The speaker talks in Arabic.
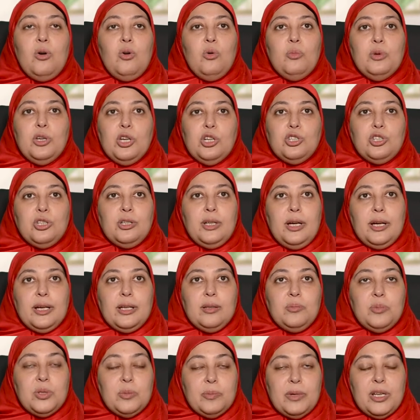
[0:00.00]
ومن اشهر
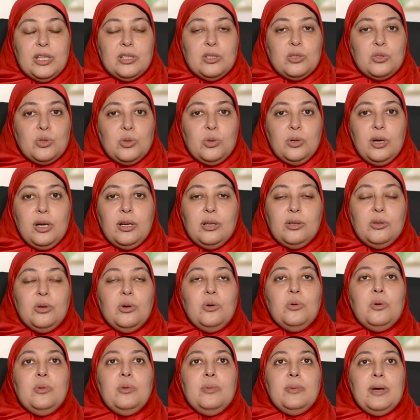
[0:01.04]
حاجات بتميز السكر ان
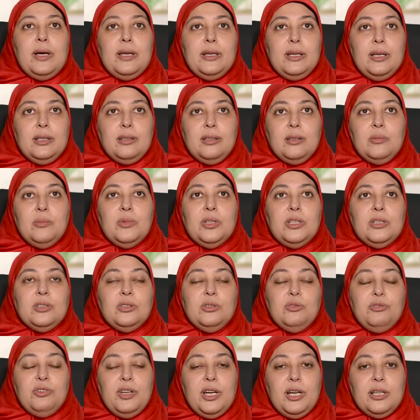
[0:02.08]
هو بيبقى ناتج من
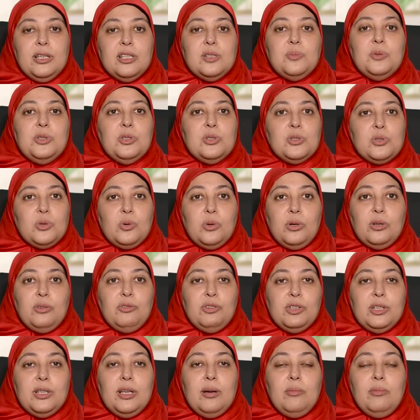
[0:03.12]
ارتفاع نسبه السكر
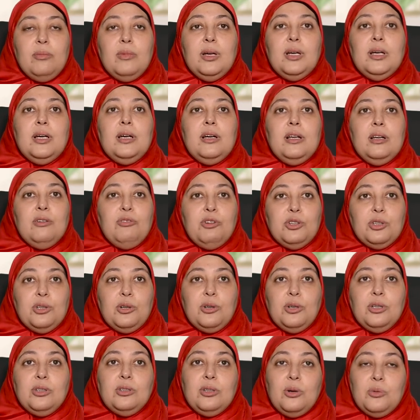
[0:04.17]
في الدم
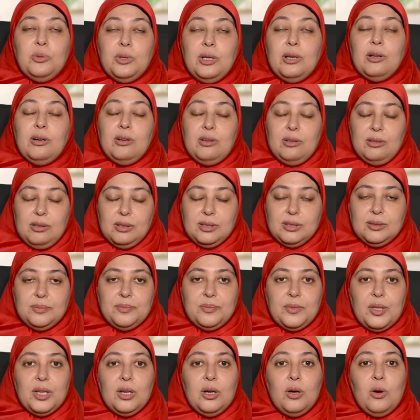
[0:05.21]
لفترات طويله خالص
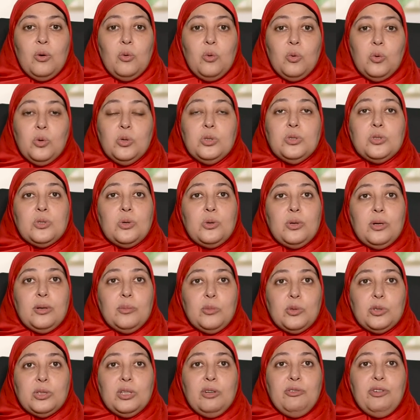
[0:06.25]
وجود سكر
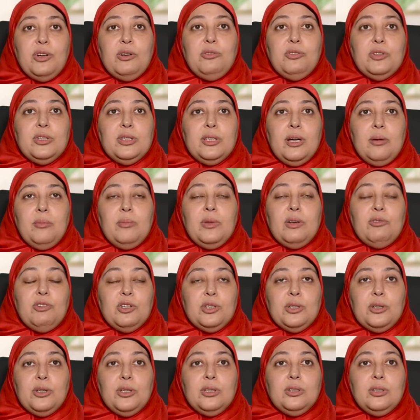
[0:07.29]
مرتفع في الدم
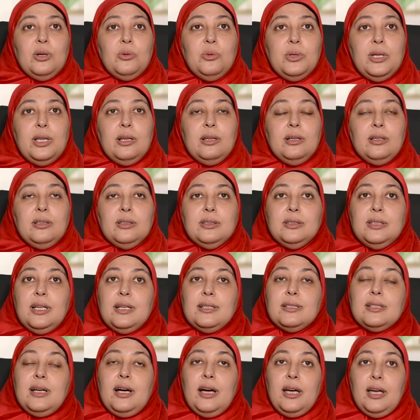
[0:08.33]
لفترات طويله ده
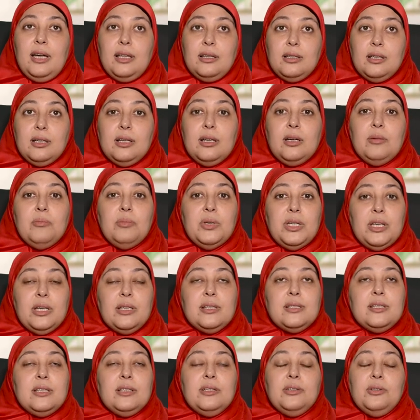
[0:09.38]
ساعات
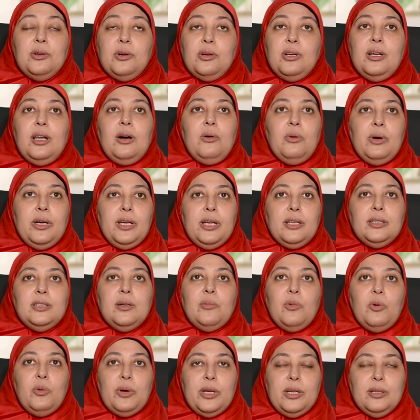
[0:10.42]
بيأذي جدار الاوعيه
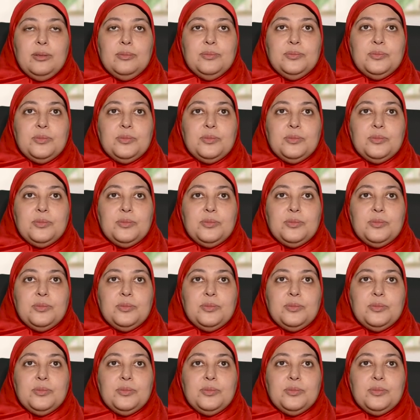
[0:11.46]
الدمويه